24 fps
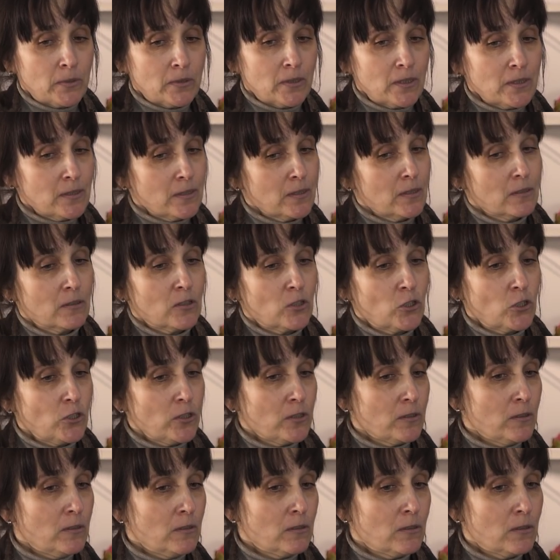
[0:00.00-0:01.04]
полноценной
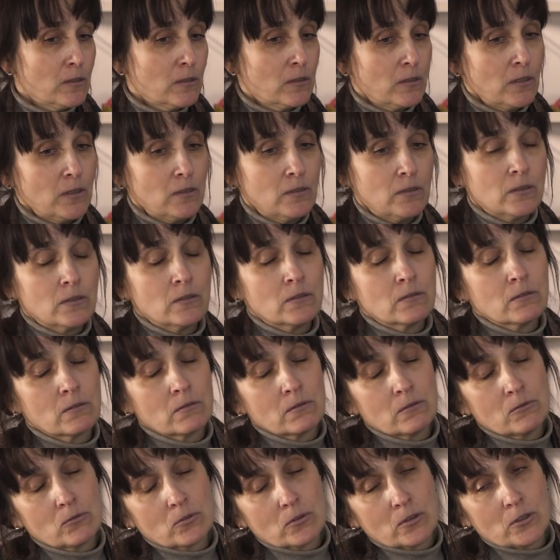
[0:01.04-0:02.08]
жизни, это
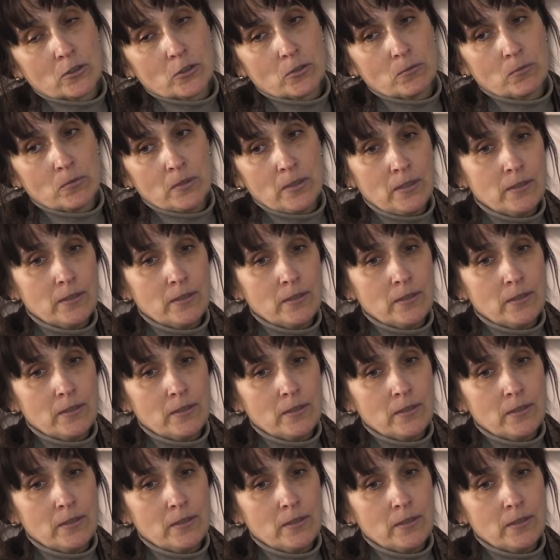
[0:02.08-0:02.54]
где-то, ну, скажем,